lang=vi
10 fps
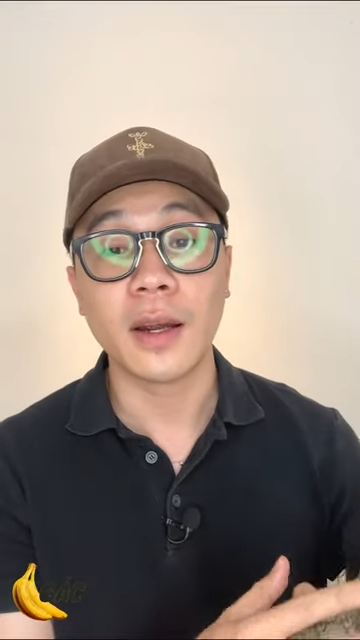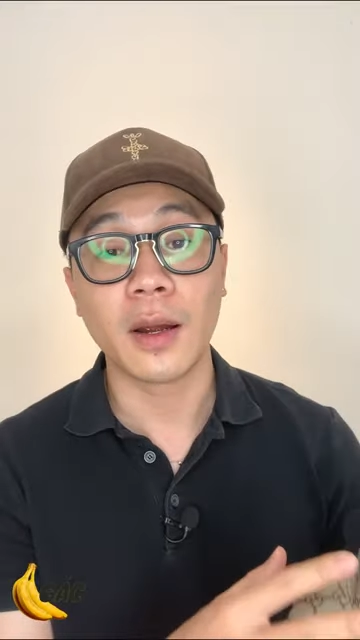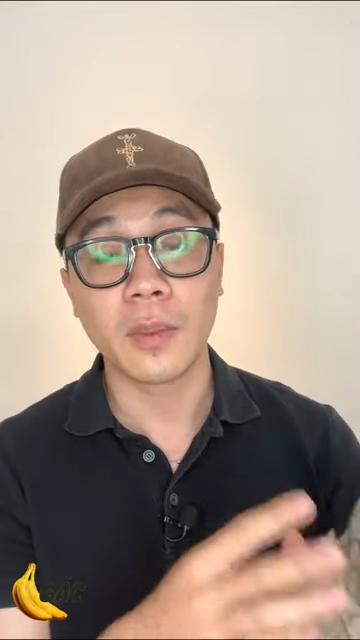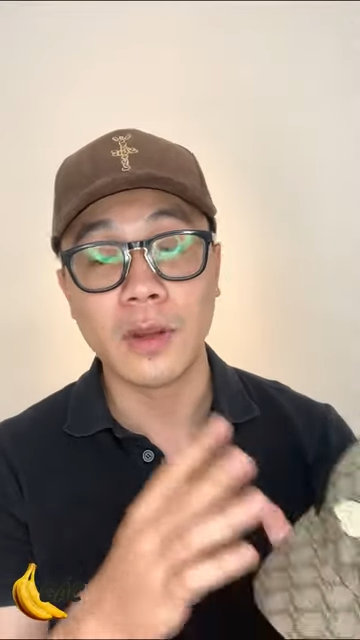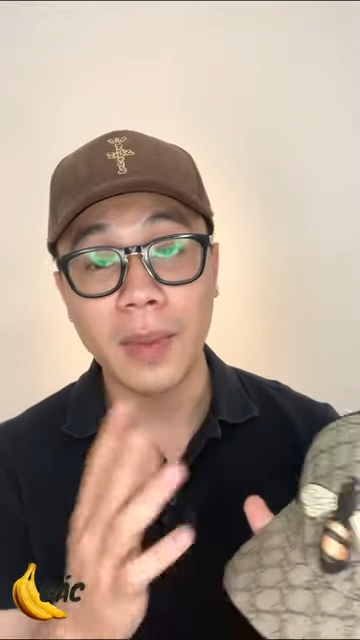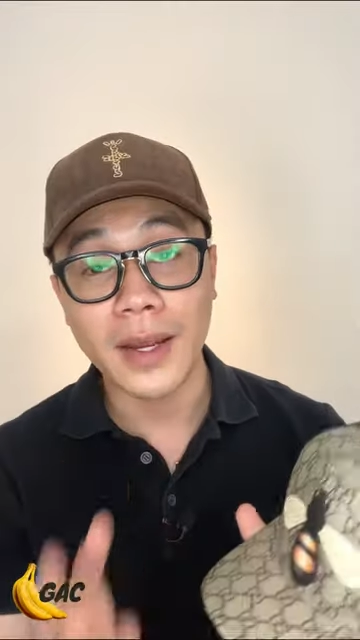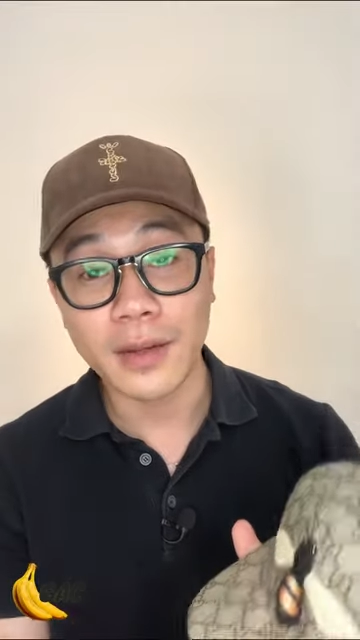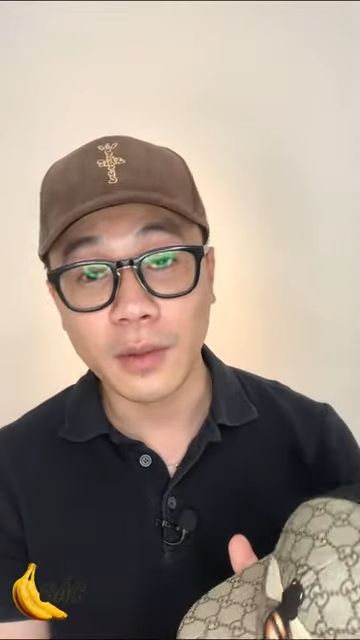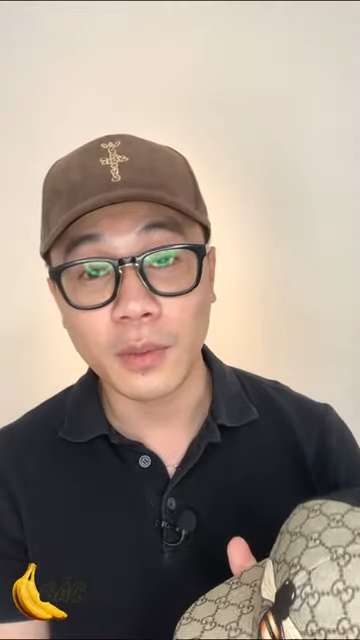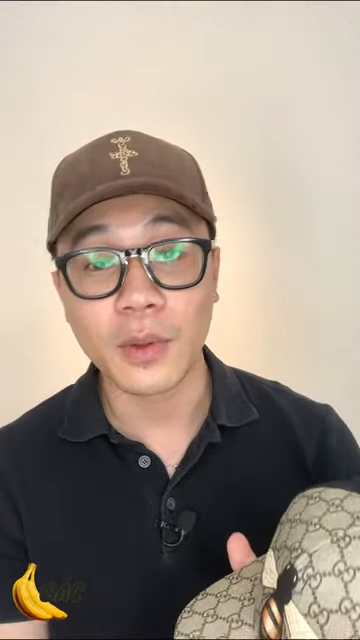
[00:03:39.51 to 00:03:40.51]
à, mười mấy
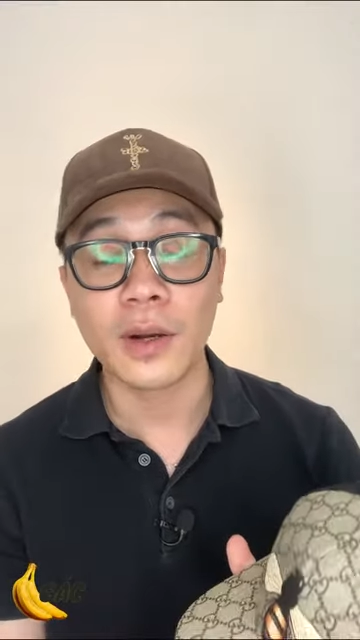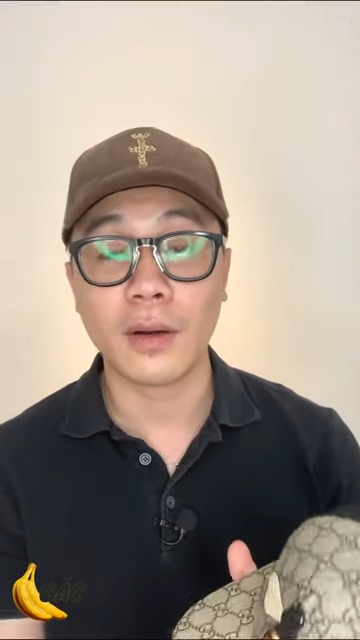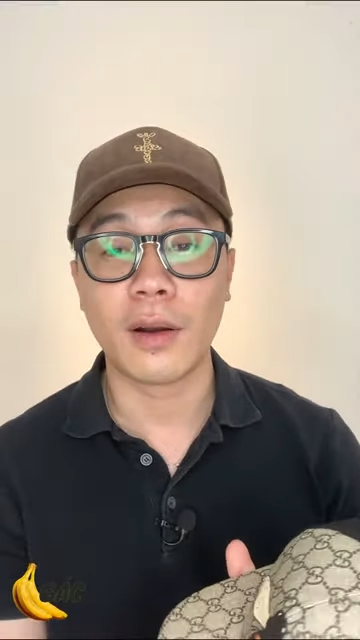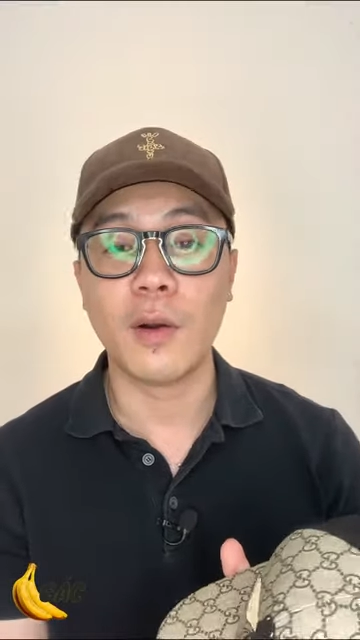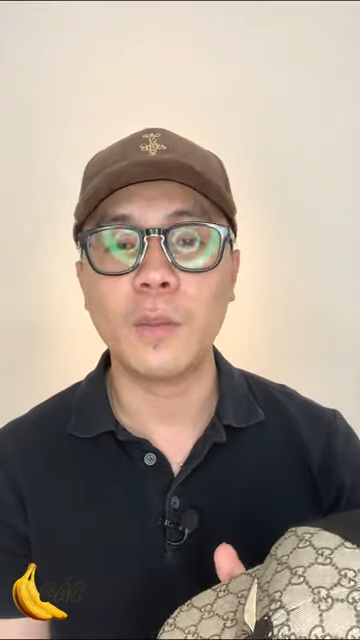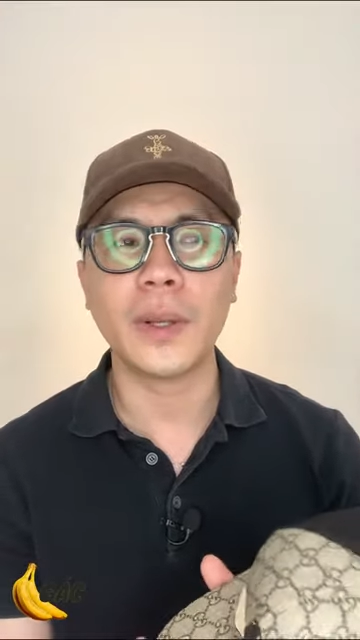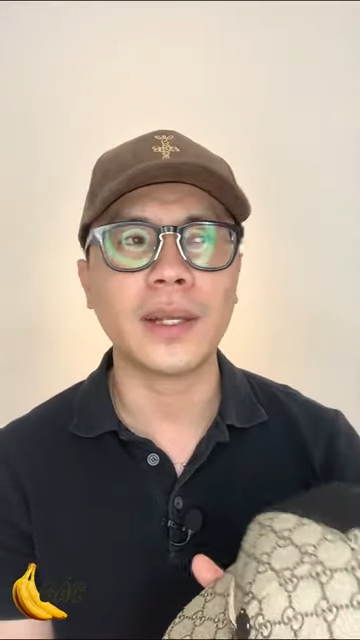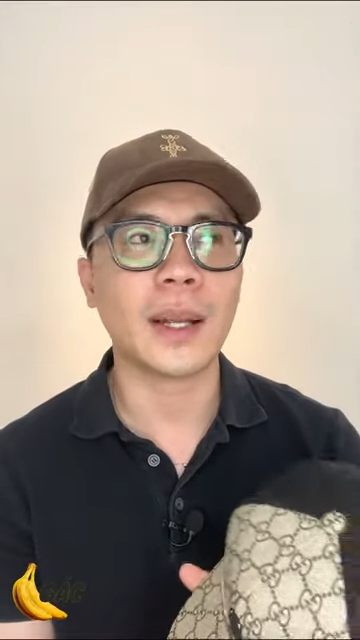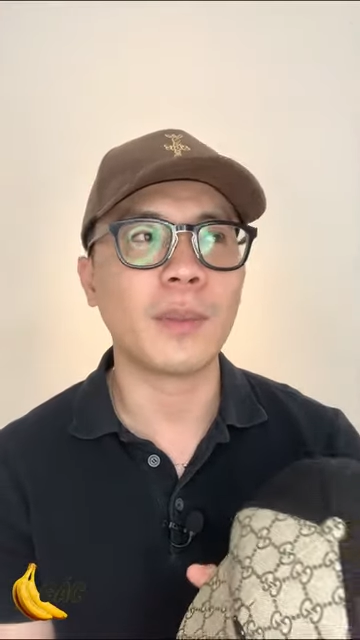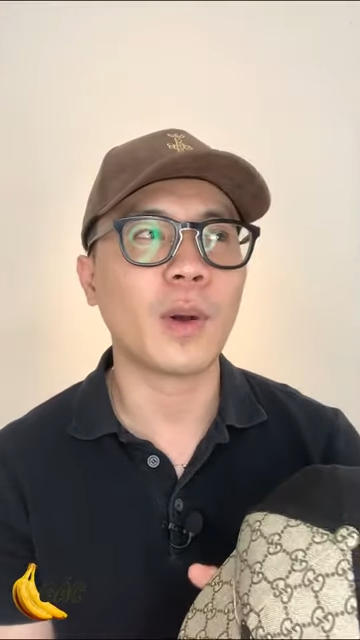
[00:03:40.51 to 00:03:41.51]
triệu, có lúc
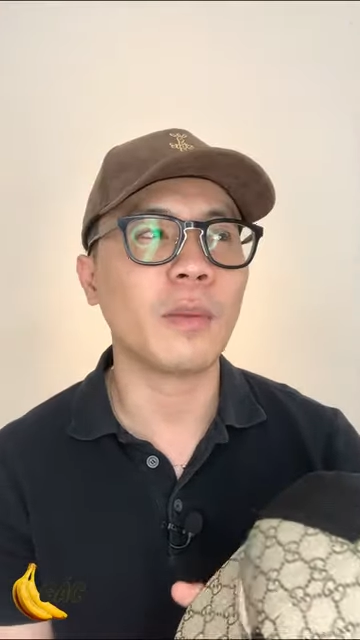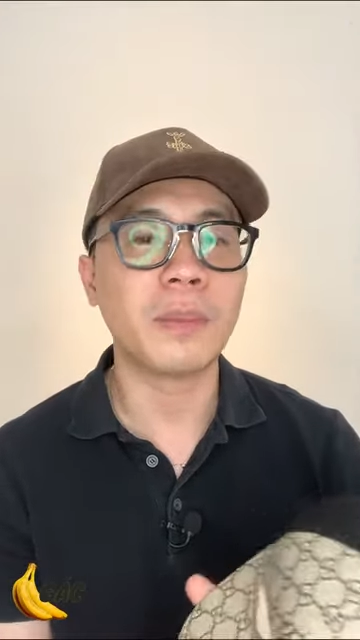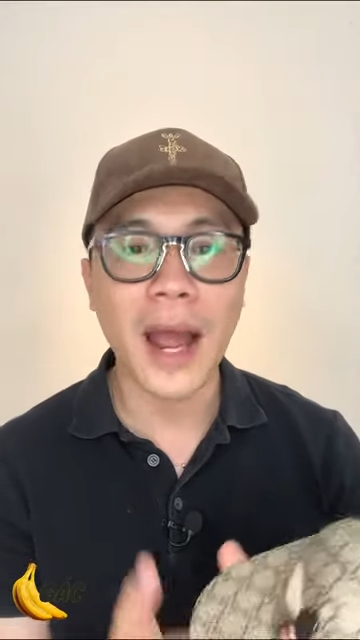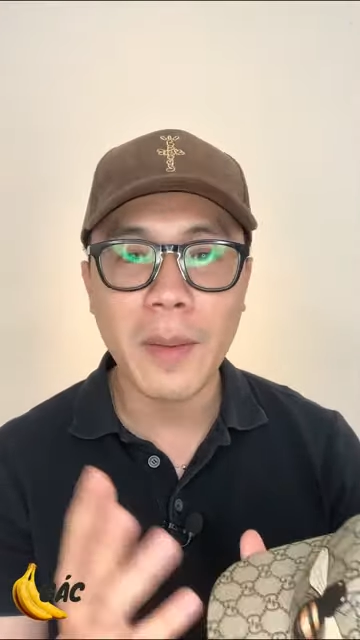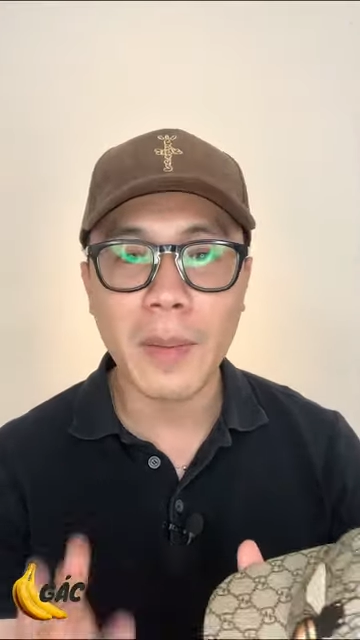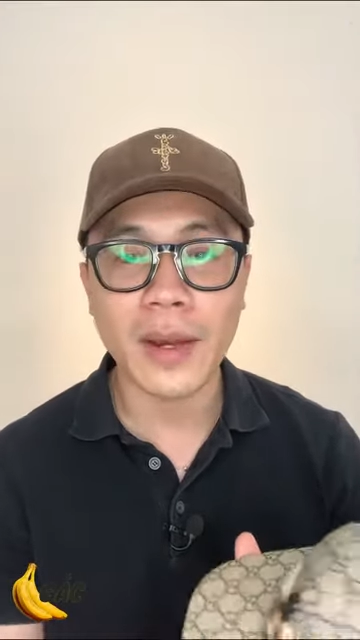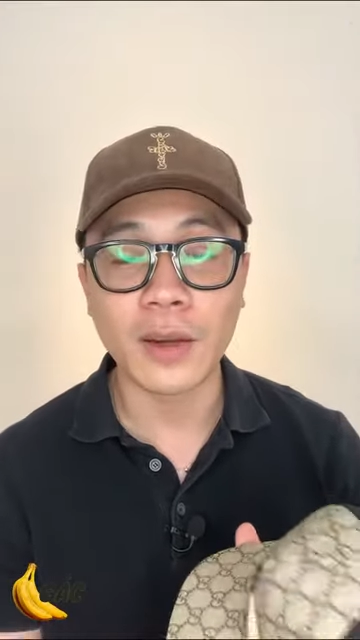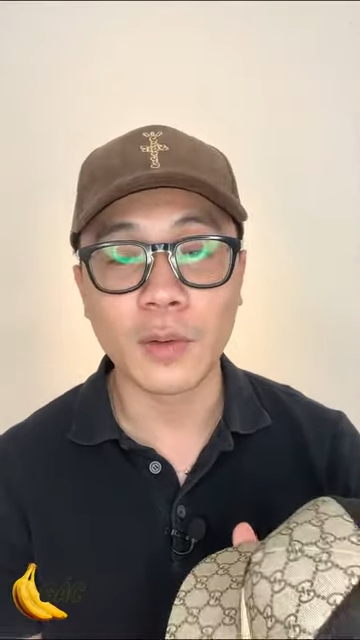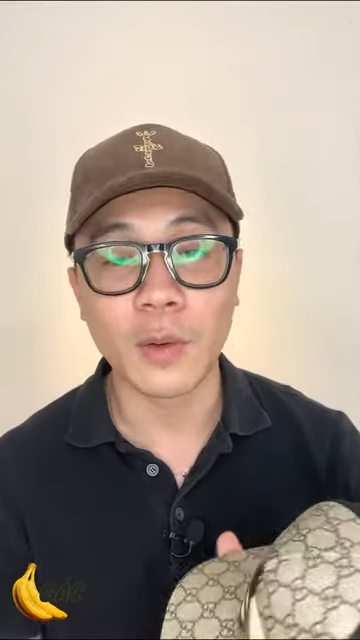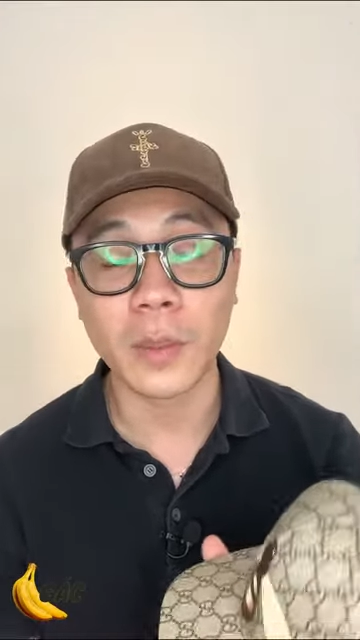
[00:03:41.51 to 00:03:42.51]
thì tầm khoảng ba mươi mấy
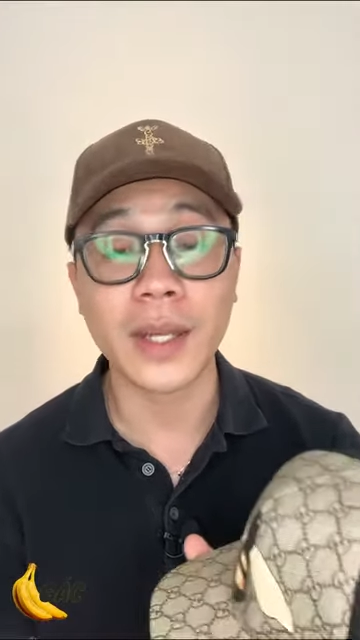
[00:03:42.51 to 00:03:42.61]
triệu luôn.